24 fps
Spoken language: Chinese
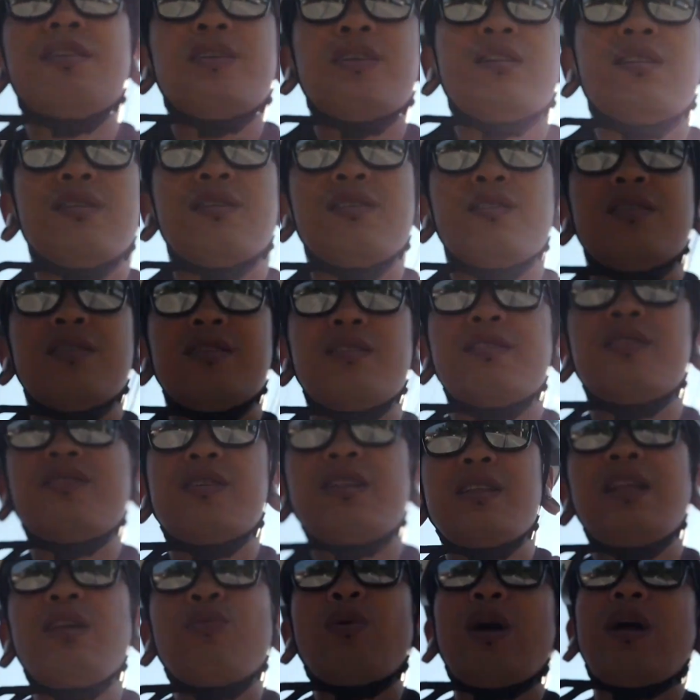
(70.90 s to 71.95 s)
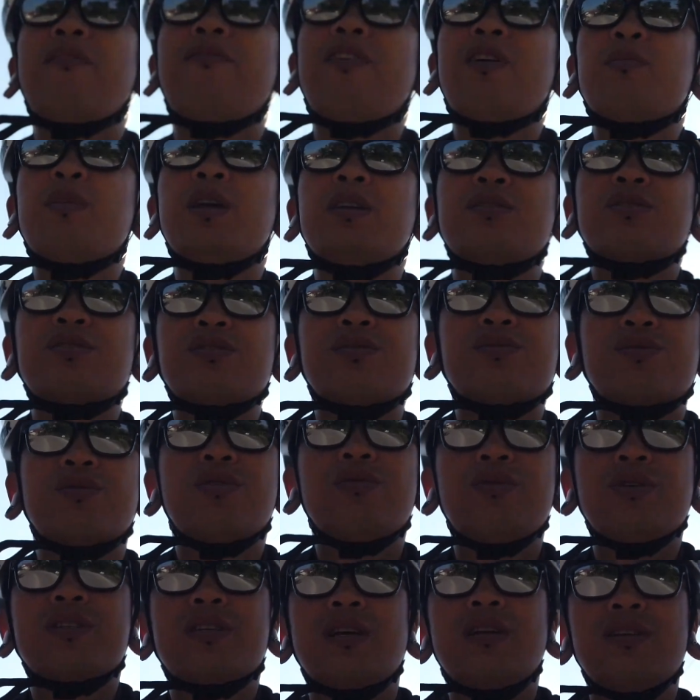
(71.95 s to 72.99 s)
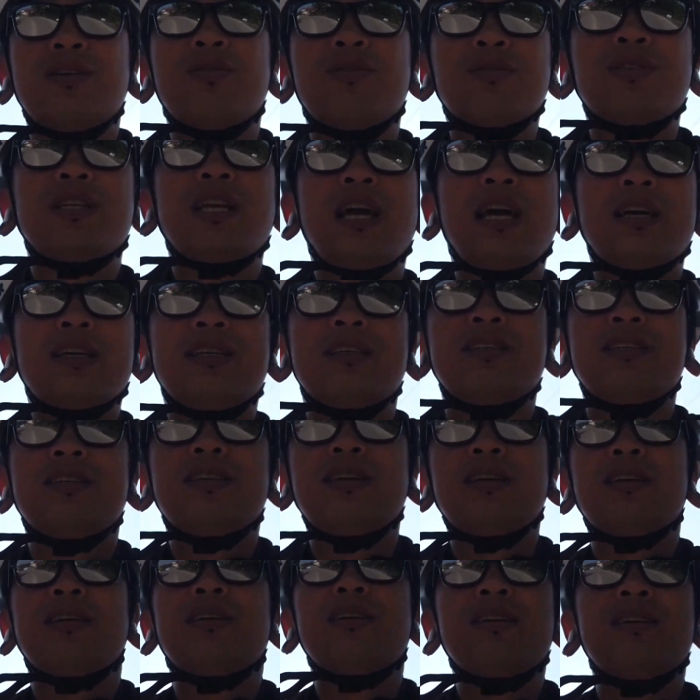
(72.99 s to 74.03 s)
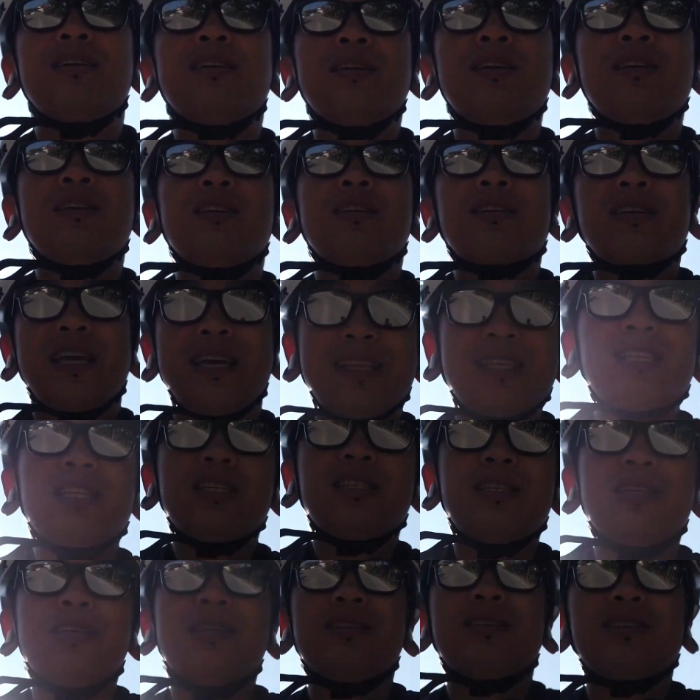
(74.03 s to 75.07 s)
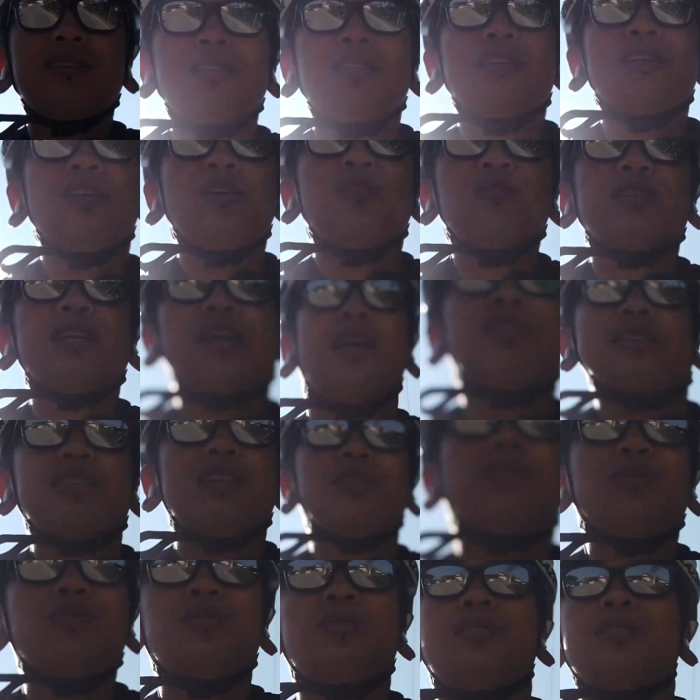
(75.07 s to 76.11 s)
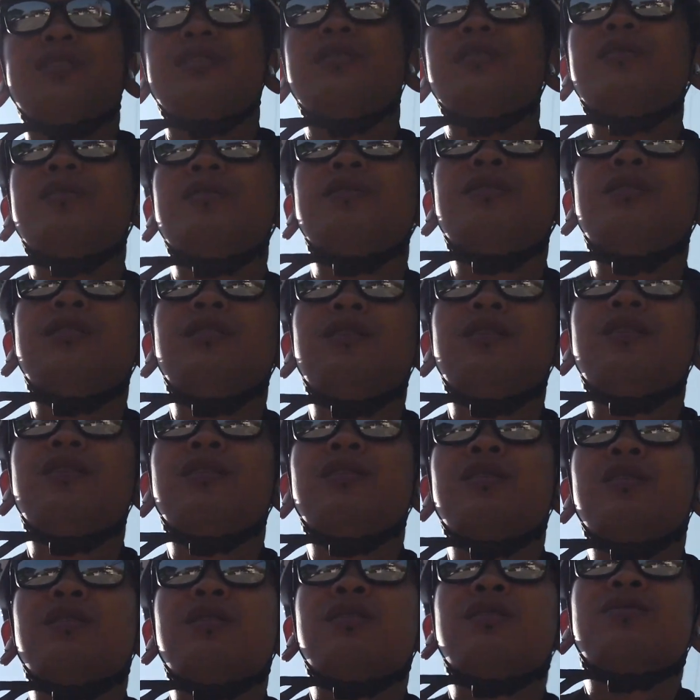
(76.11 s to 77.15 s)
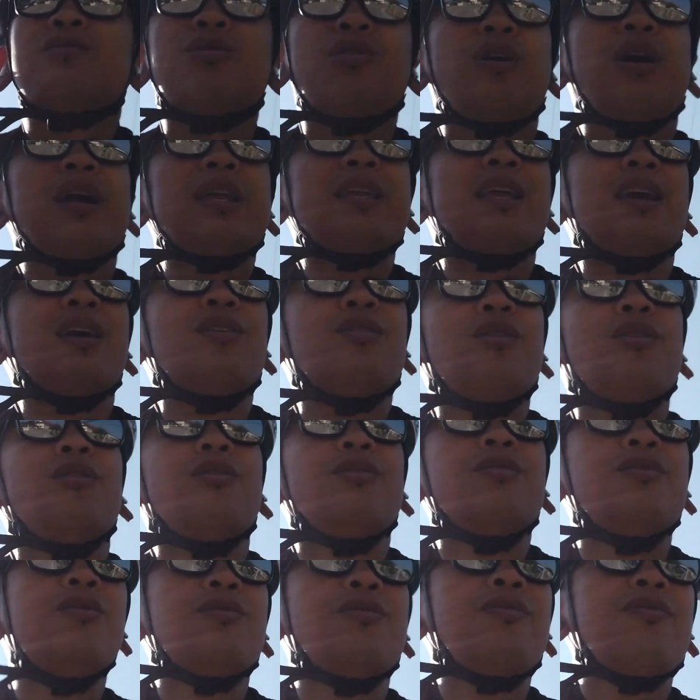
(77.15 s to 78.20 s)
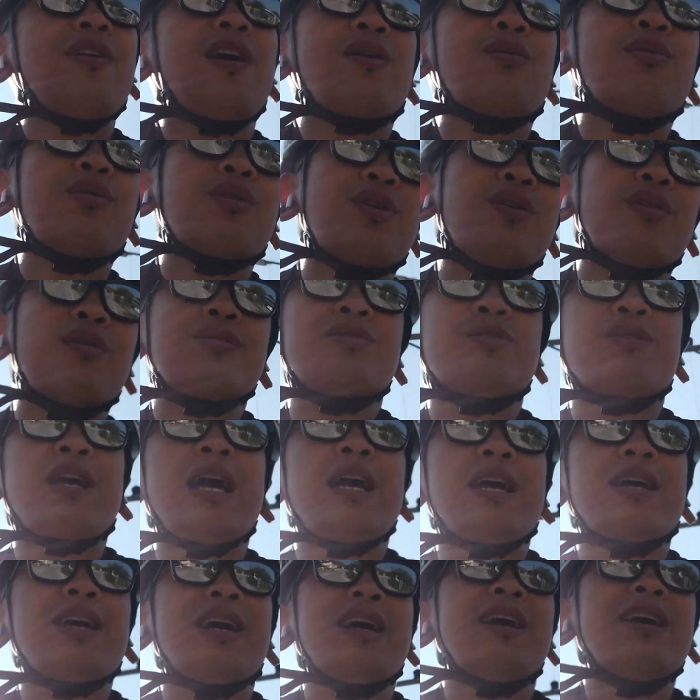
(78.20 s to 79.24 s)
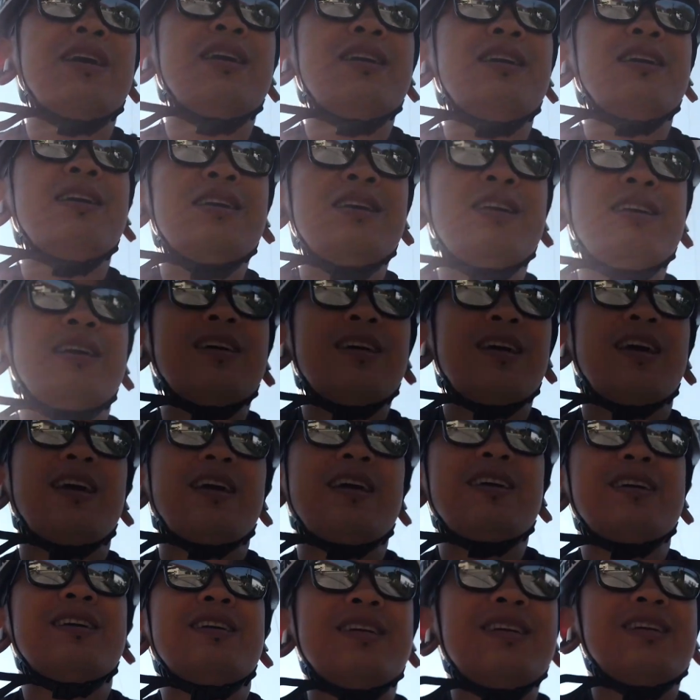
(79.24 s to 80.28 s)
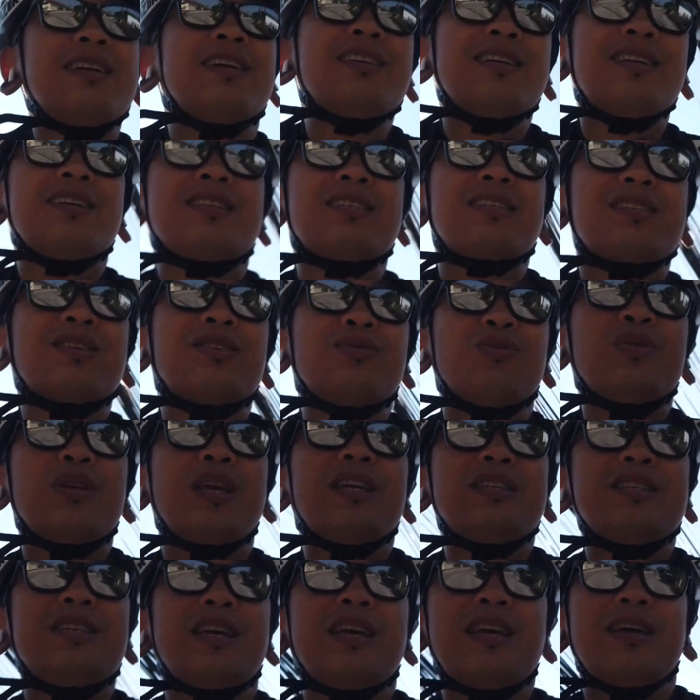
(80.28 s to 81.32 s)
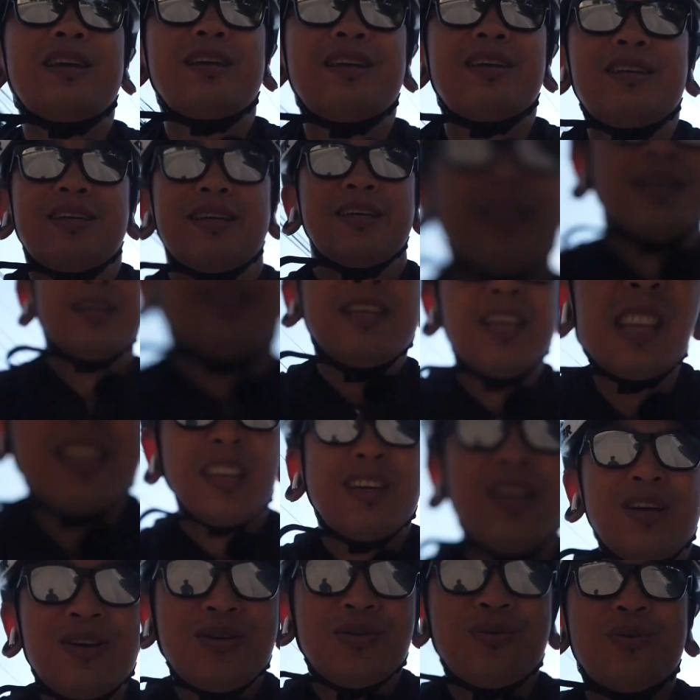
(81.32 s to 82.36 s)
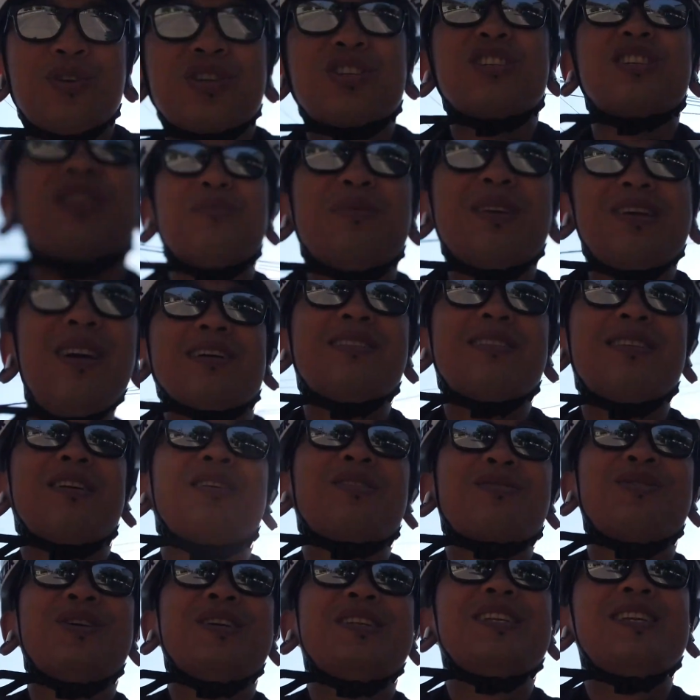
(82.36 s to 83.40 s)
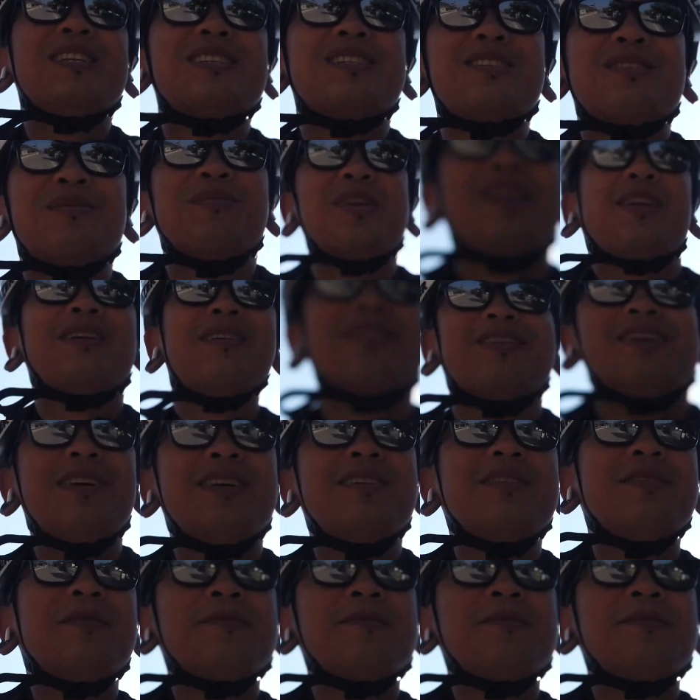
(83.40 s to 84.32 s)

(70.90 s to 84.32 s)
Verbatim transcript: 呃，另外一方面就是说，我想留下一些给自己自己留下一些东西。若干年后反过头去看看，哎，四五年前我是什么样的 q u i n i e 是怎么样的？